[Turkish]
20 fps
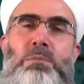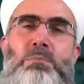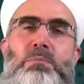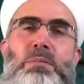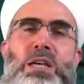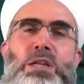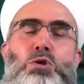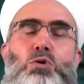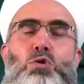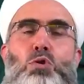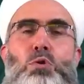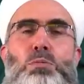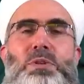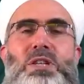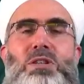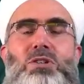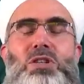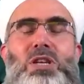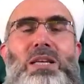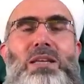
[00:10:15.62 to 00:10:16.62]
meşru
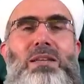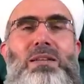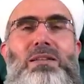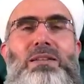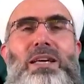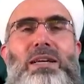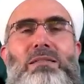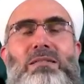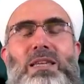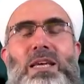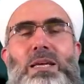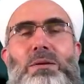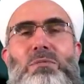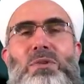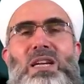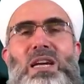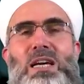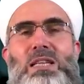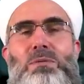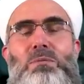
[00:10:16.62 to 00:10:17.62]
bir şekilde
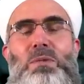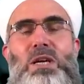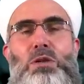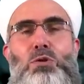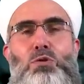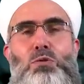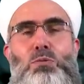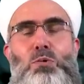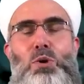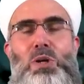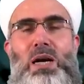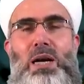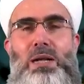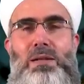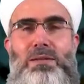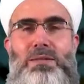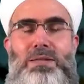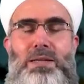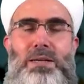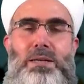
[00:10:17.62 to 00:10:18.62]
teminat mektubunu
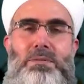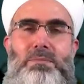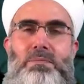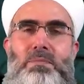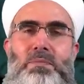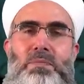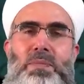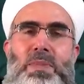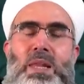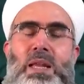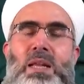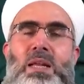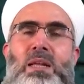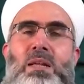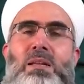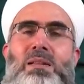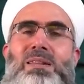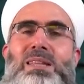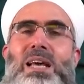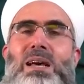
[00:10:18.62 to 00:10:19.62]
alsa,
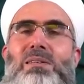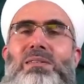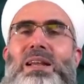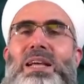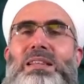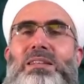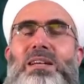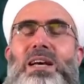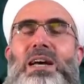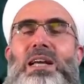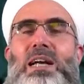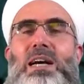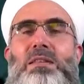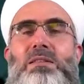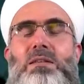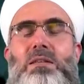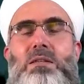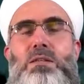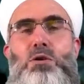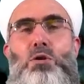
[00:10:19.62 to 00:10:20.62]
devlet
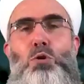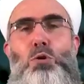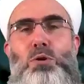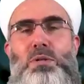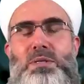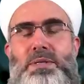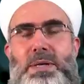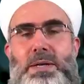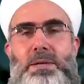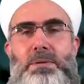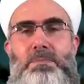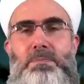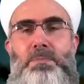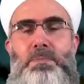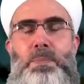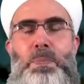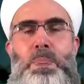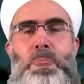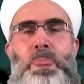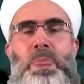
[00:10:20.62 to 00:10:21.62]
garantisi olsa,
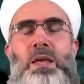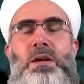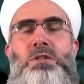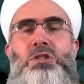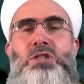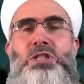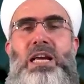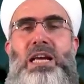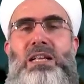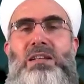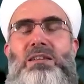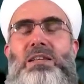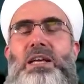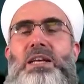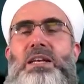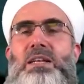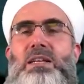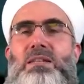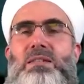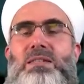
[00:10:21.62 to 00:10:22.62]

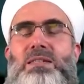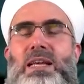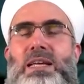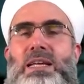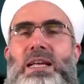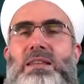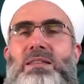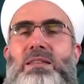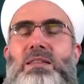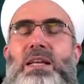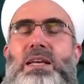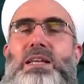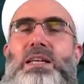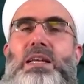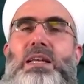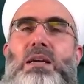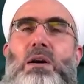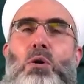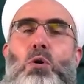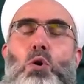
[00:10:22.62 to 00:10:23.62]
çekleri,
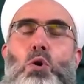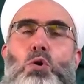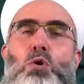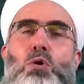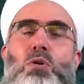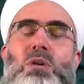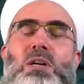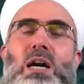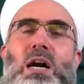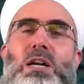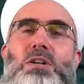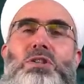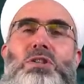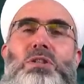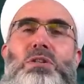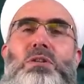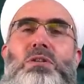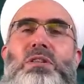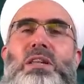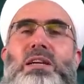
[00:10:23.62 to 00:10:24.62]
senetleri onun
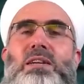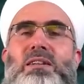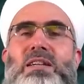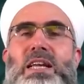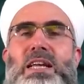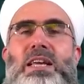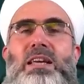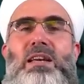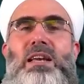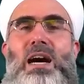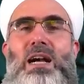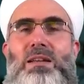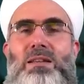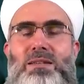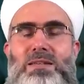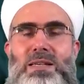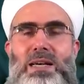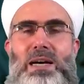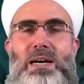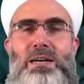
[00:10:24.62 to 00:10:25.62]
karşılığında rehin
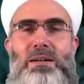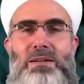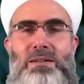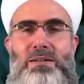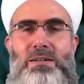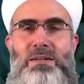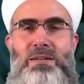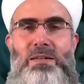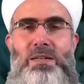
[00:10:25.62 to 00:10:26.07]
alsa,